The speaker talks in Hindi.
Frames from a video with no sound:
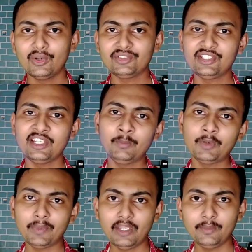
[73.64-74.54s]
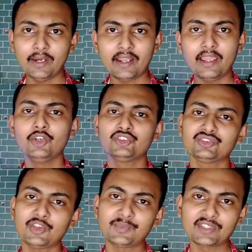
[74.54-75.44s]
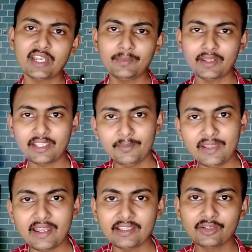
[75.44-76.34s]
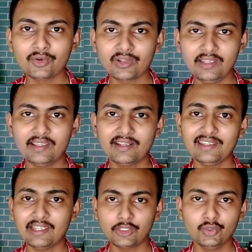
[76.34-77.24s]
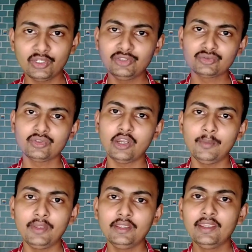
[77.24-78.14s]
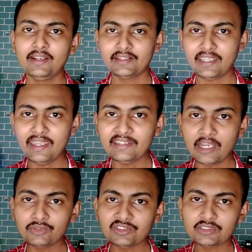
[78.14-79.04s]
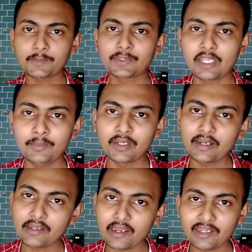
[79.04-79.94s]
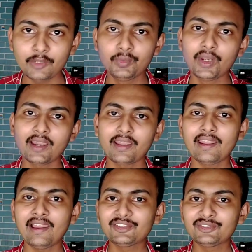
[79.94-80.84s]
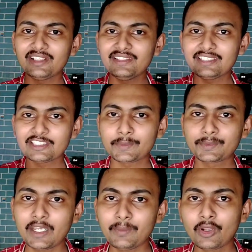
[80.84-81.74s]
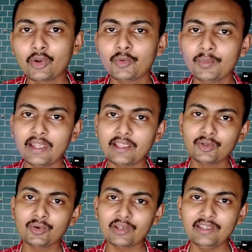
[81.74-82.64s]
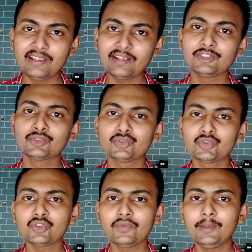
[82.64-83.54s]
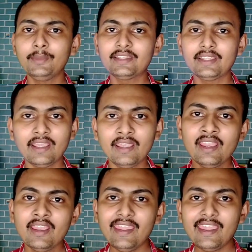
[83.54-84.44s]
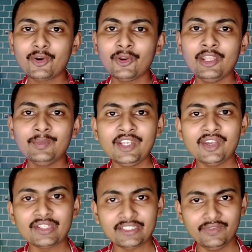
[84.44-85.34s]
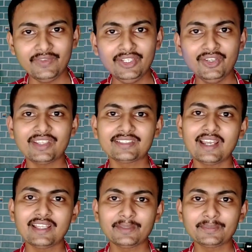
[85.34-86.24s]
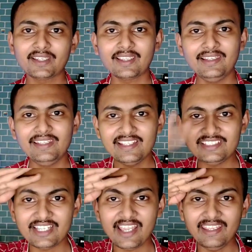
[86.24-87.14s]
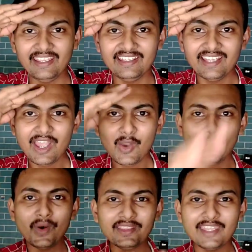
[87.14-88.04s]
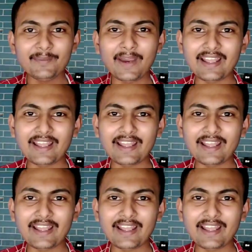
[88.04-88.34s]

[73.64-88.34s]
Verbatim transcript: और चैनल पर पहली बार आए हो तो सब्सक्राइब करके बेल आइकन को क्लिक कर देना क्योंकि दोस्तों हमें टेन थाउजेंड सब्सक्राइबर का टारगेट पूरा करना है तो जल्दी से सब्सक्राइब कर लो और बेल आइकन को क्लिक कर दो तो दोस्तों फिर मिलते हैं एक और नई वीडियो और अच्छी वीडियो के साथ तब तक के लिए जय हिंद वंदे